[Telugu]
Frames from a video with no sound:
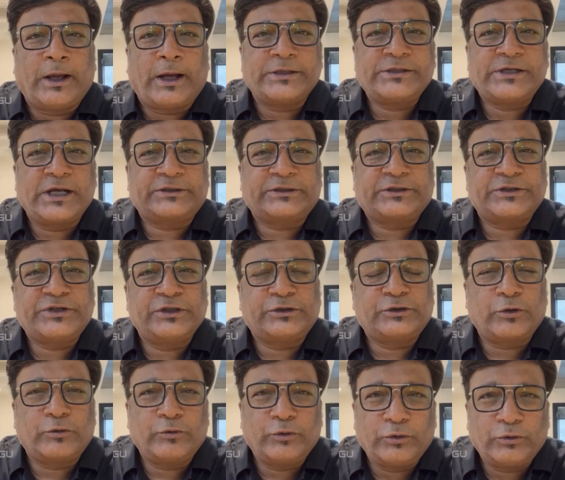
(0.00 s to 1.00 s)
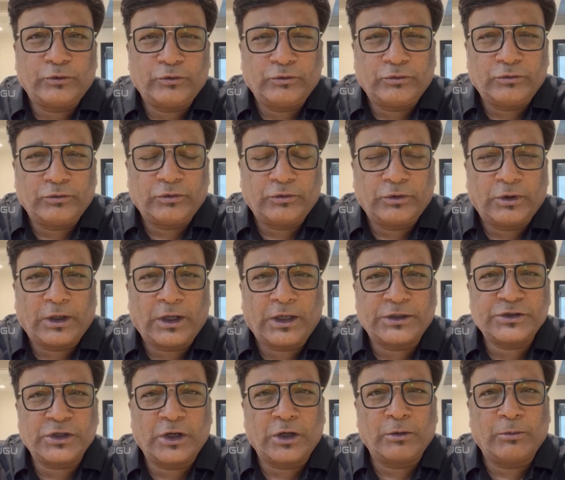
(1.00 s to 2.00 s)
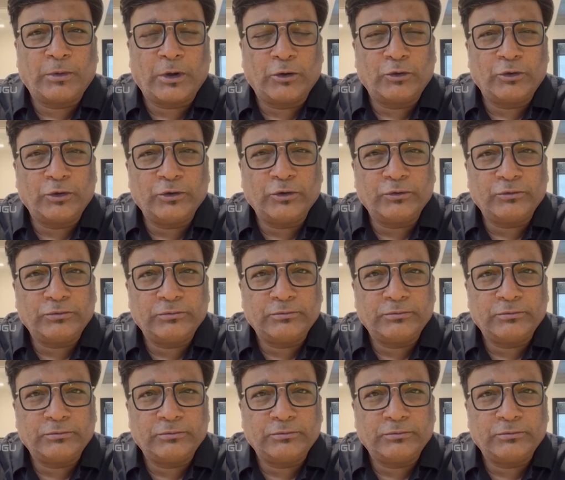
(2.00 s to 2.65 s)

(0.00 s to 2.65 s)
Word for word: అజాతశత్రువు ఆజానుబాహుడు